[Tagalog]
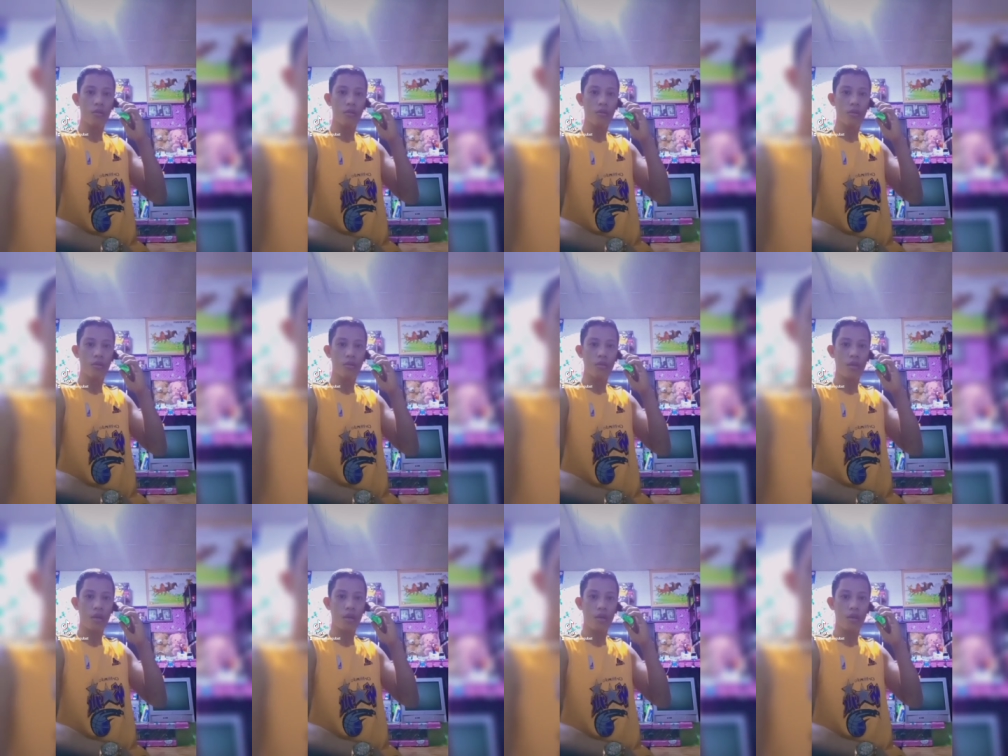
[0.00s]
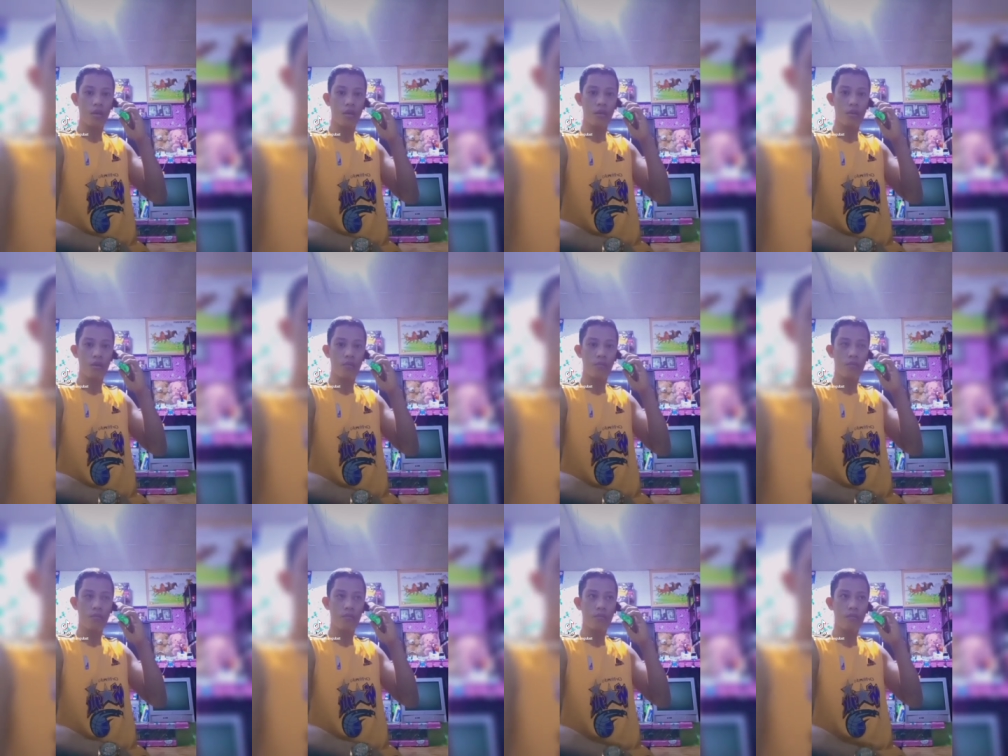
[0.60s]
Ako po yung
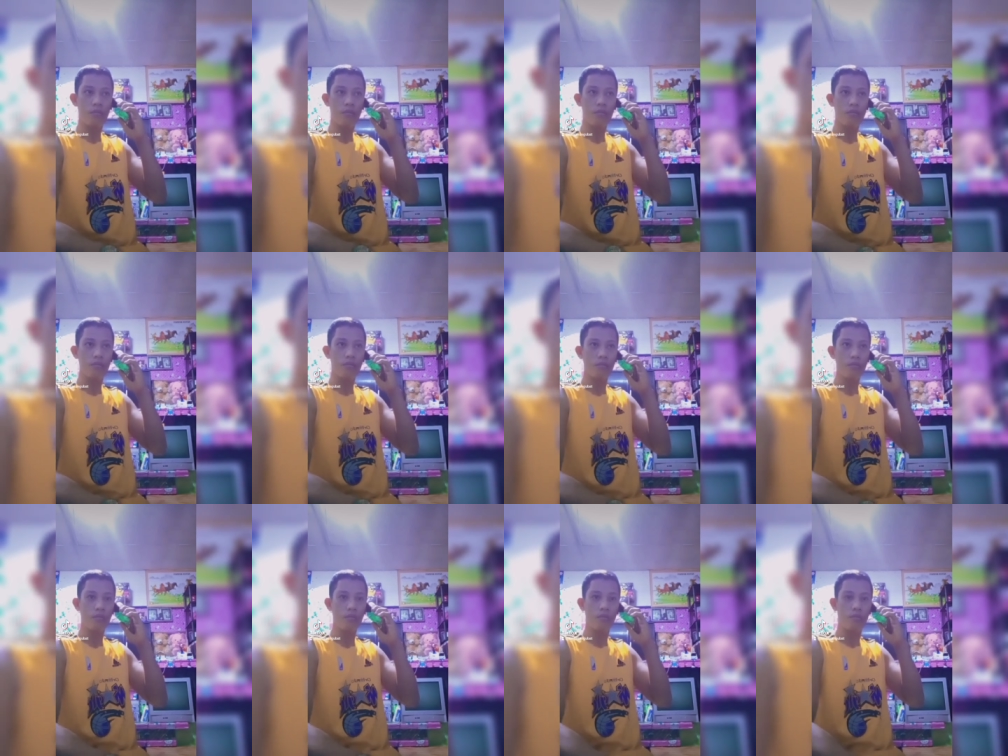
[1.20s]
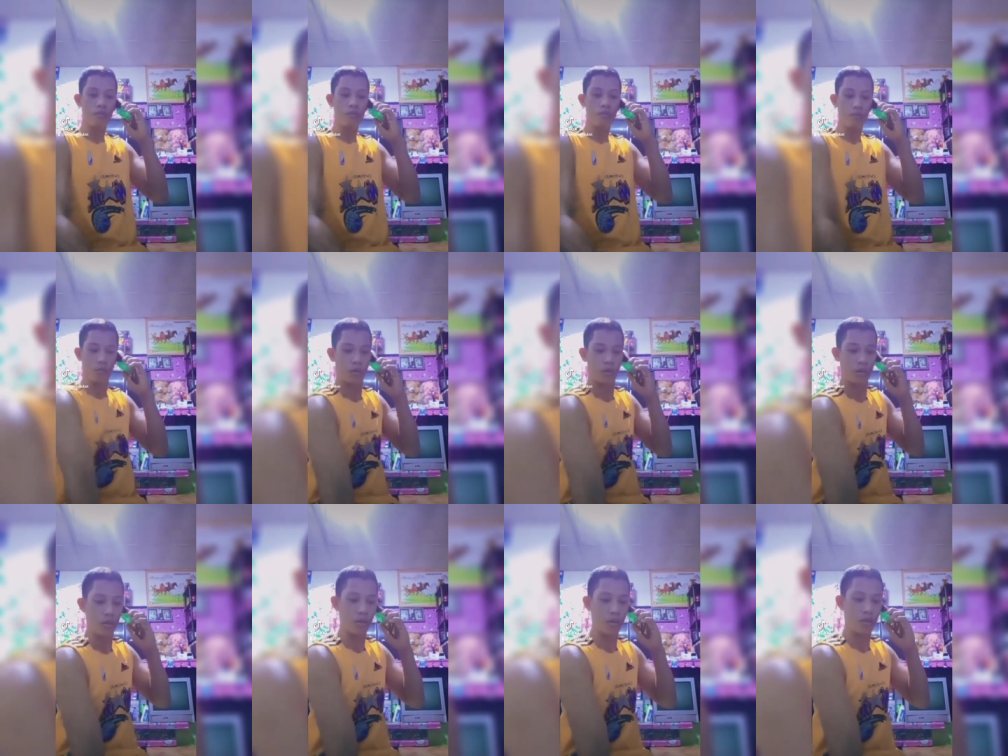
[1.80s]
nag-apply niya ng isang
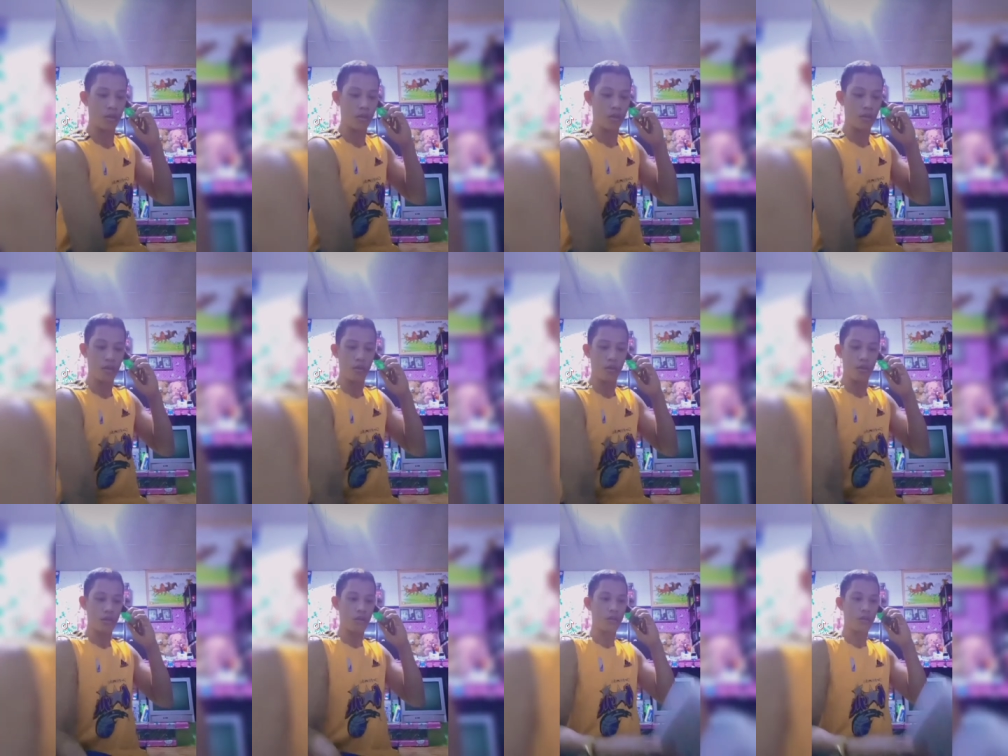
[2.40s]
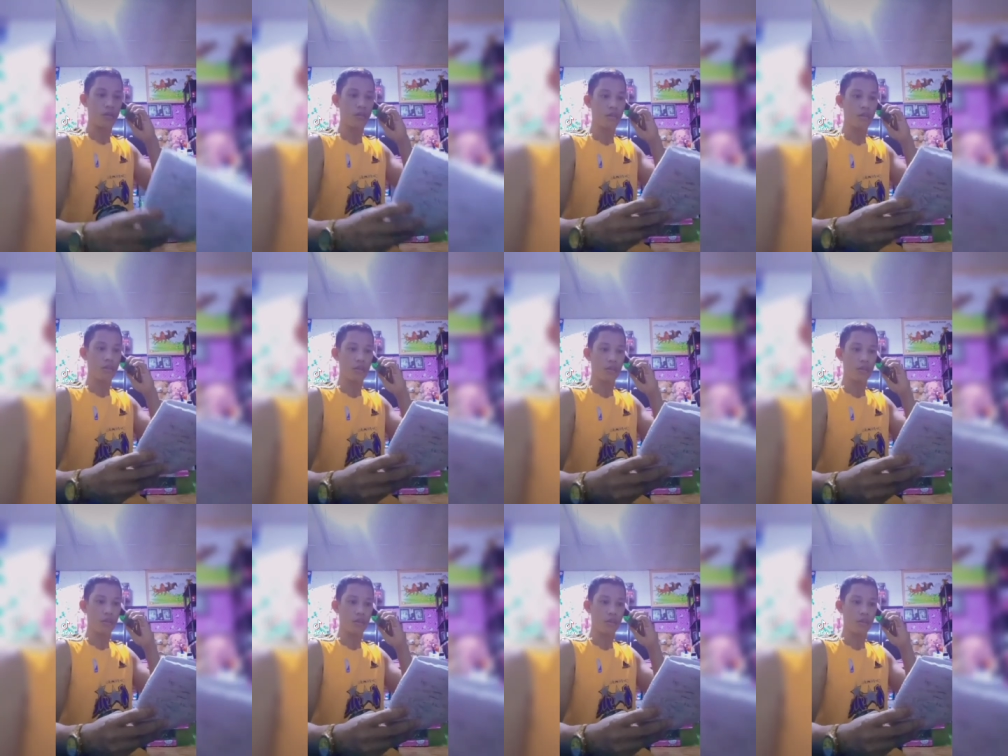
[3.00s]
araw.
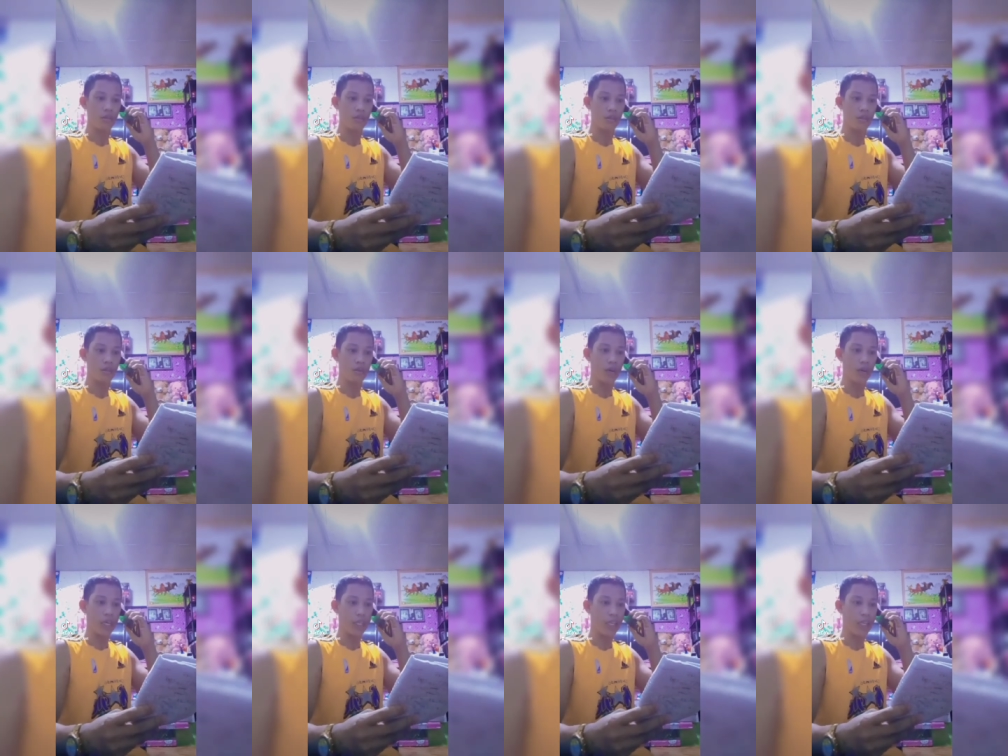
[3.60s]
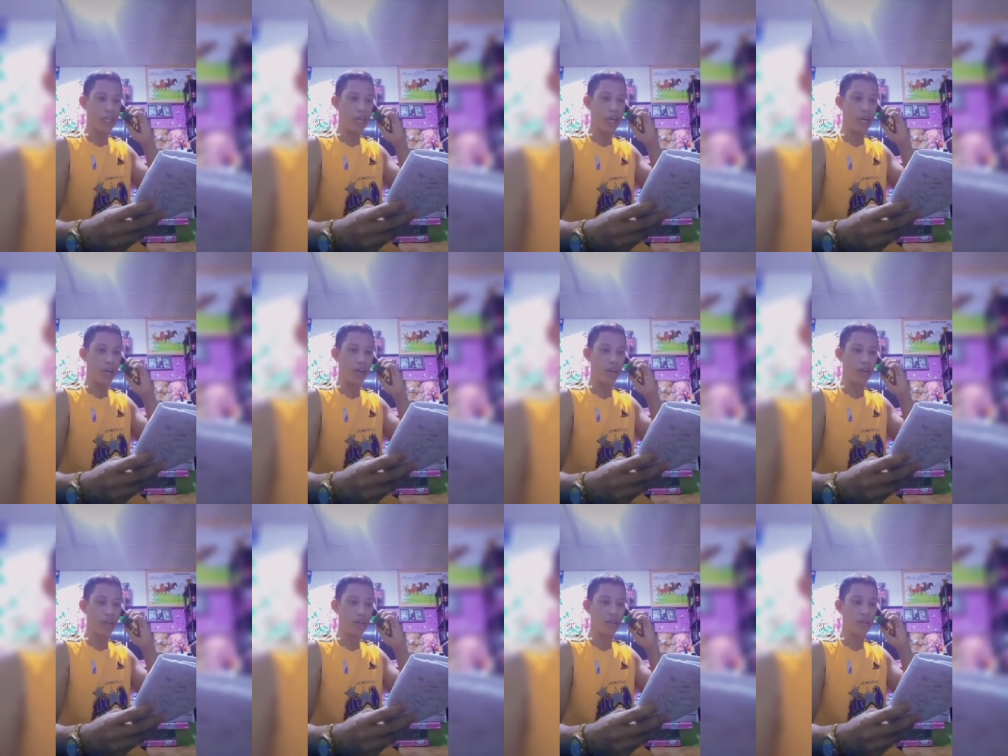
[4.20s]
Okay, teka lang
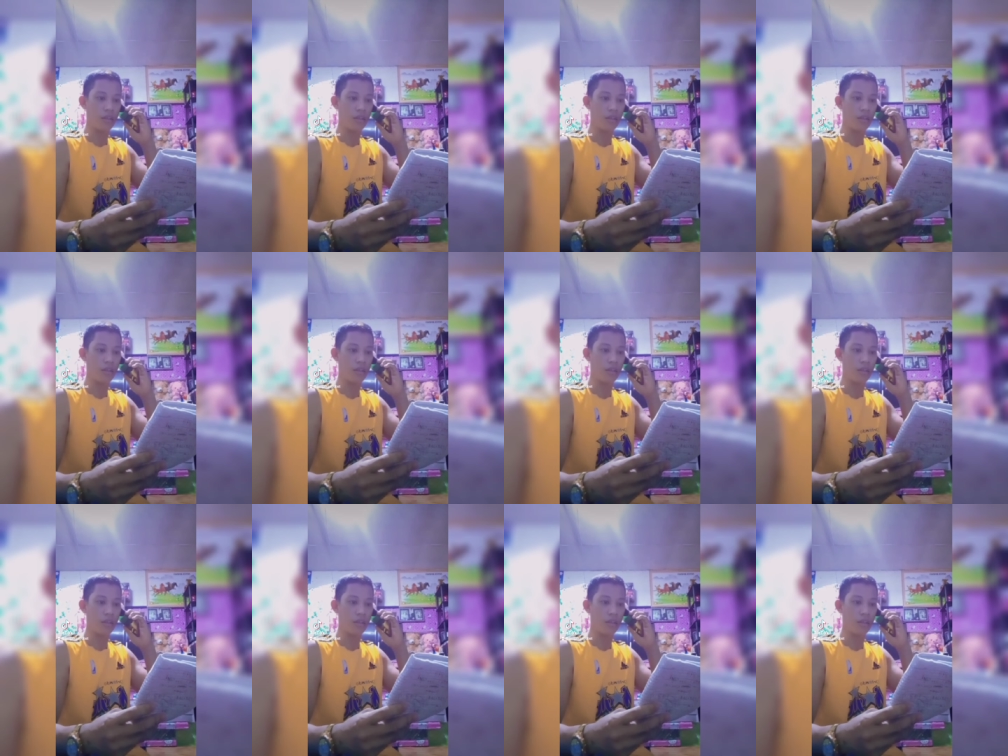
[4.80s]
ah.